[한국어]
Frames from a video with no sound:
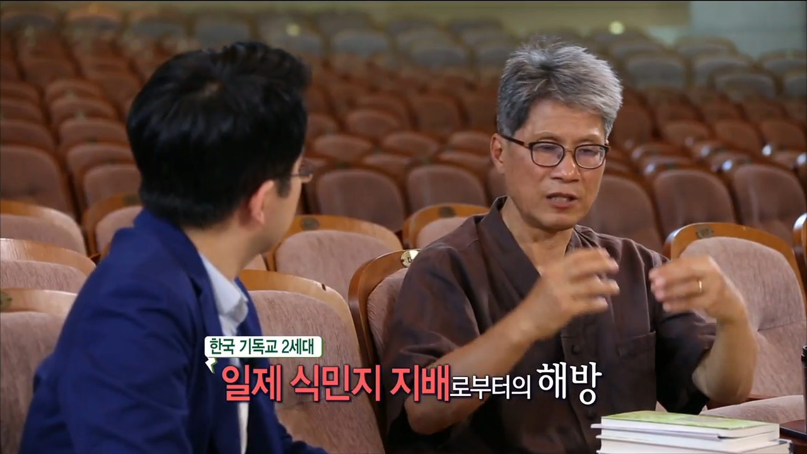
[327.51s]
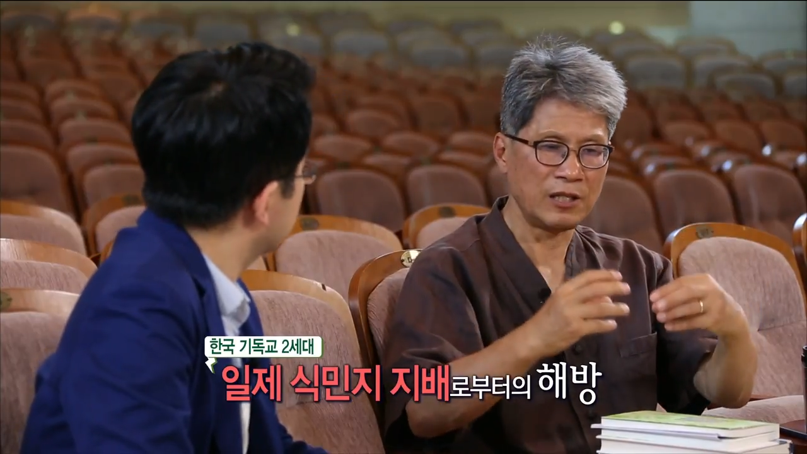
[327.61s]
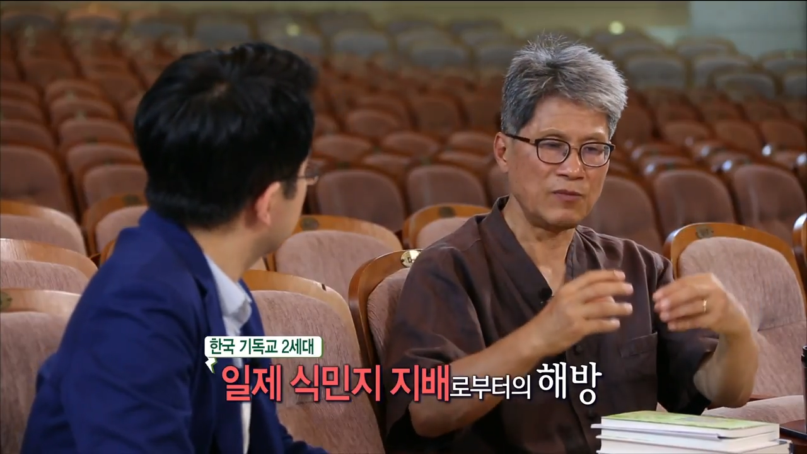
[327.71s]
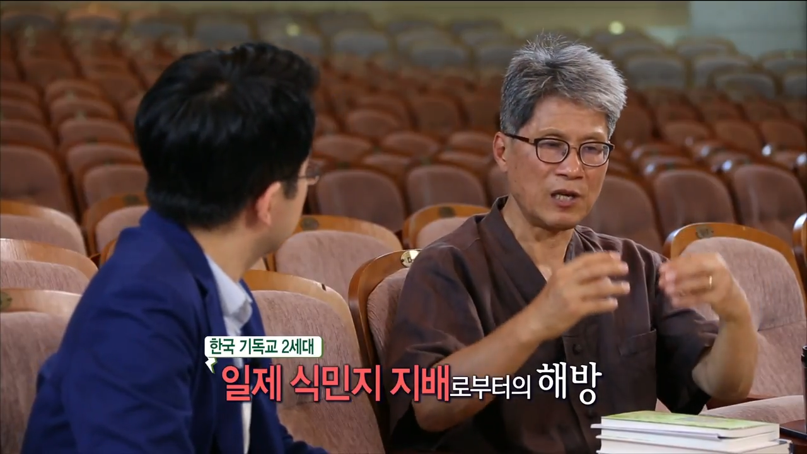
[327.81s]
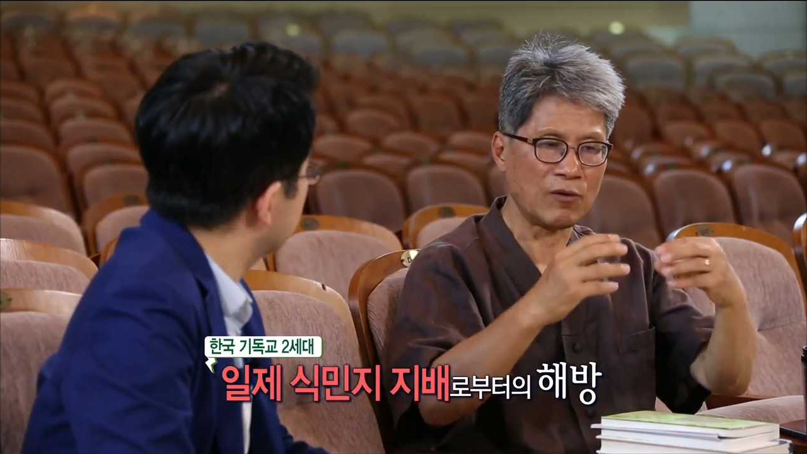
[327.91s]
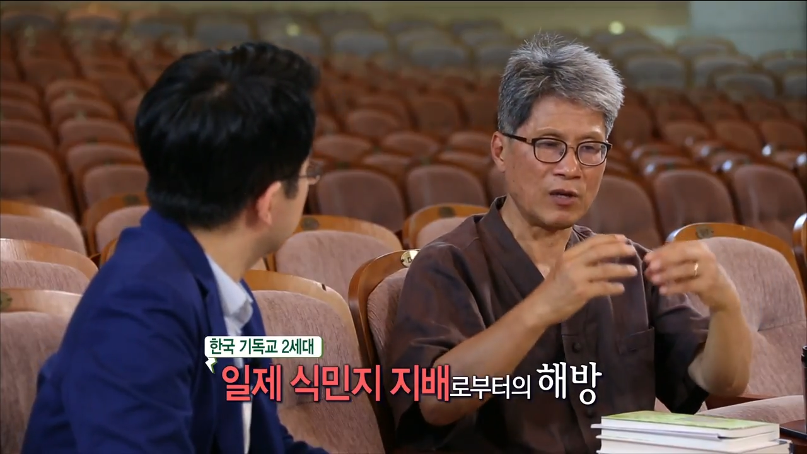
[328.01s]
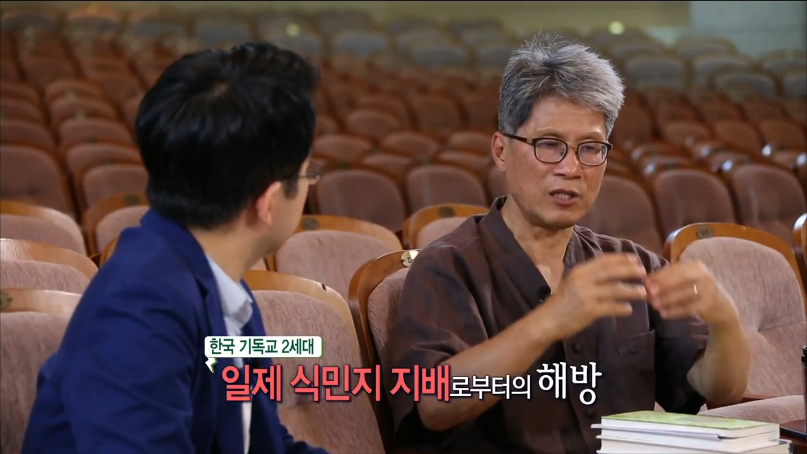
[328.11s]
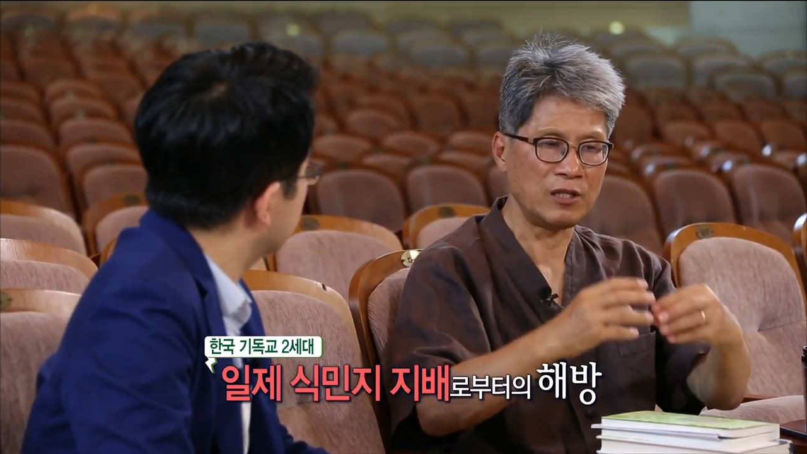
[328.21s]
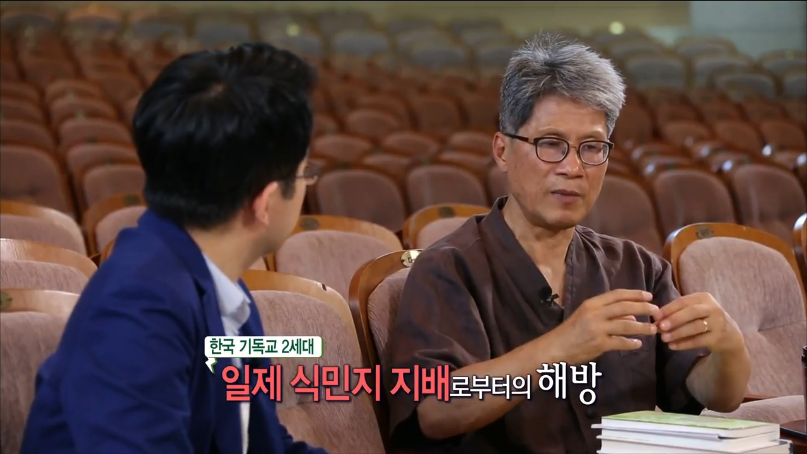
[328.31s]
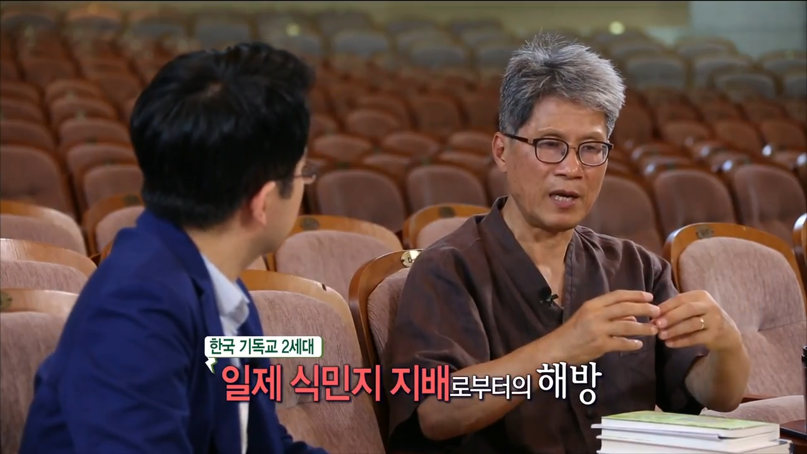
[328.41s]
침략과
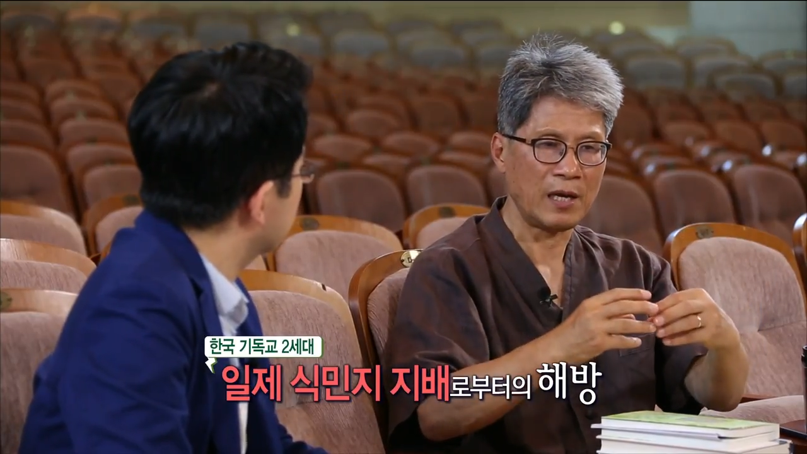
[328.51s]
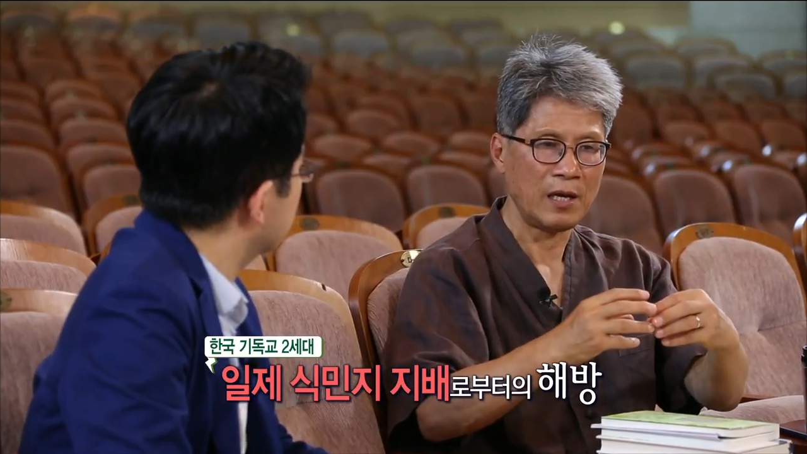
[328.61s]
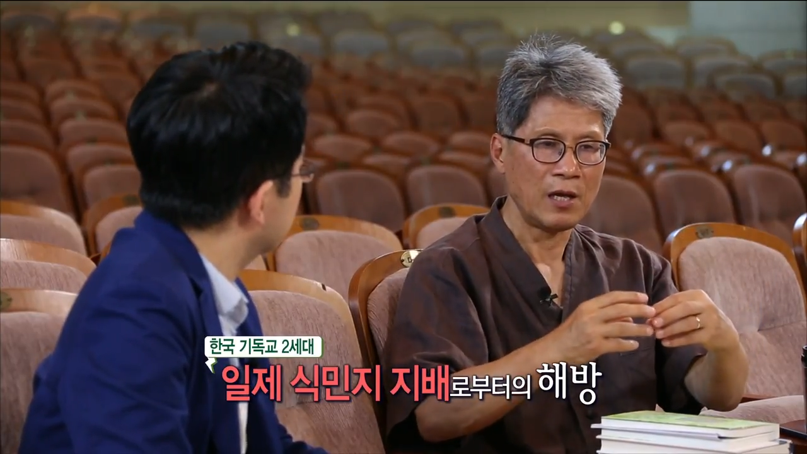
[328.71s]
지배,